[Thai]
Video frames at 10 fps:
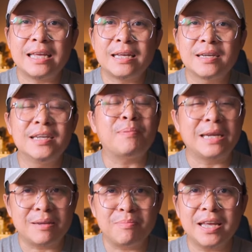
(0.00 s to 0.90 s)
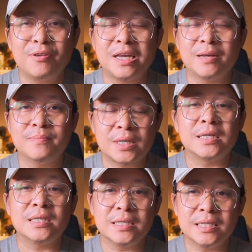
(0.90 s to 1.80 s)
เนี่ยเลิกผลิตไปแล้วนะครับก็
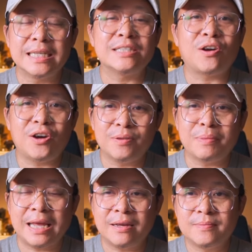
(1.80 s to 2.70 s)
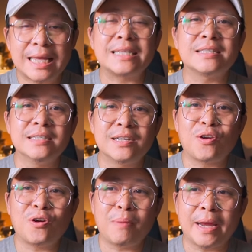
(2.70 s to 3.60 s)
คือ discount ไปแล้วถ้าจะซื้อก
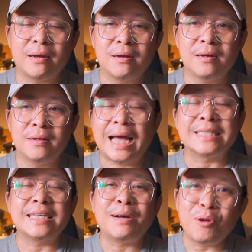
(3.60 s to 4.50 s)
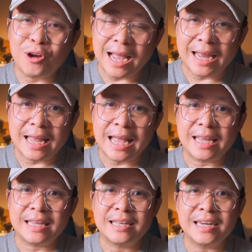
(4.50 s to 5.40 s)
ล้องใหม่ก็อาจจะยังพอหาได้
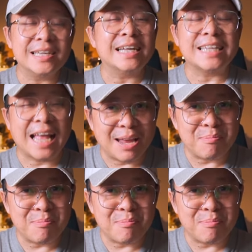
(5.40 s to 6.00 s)
หรืออาจจะหา